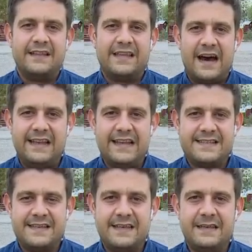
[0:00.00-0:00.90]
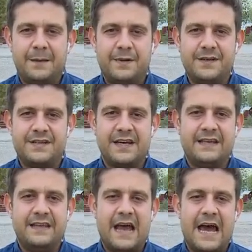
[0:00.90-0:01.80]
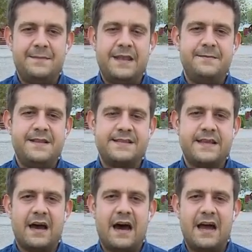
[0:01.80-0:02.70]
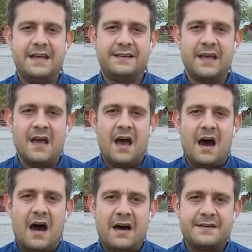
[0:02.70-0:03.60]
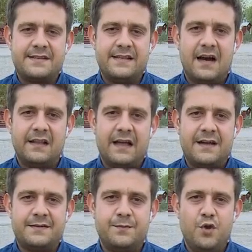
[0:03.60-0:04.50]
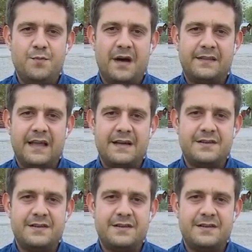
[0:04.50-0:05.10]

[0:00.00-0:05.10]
tahliyesi yapılacak. Yine Ermeni milislere ait ağır silahlar, mühimmatlar